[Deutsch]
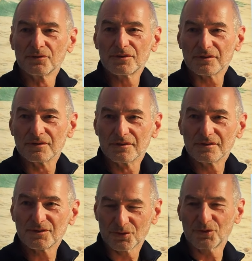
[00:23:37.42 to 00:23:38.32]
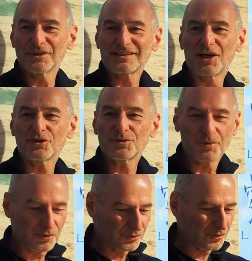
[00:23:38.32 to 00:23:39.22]
nutzen. So kann ich es
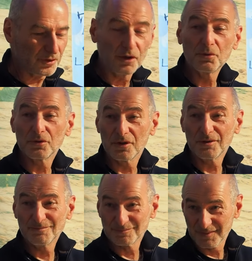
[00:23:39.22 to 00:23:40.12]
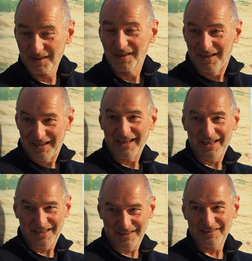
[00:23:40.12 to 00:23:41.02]
auspacken und sagen, oh ja,
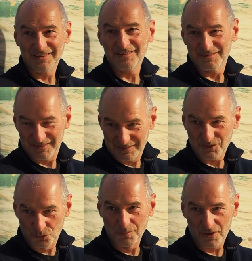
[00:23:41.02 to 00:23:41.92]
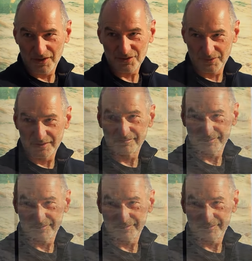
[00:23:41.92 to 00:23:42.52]
hätte ich so machen sollen.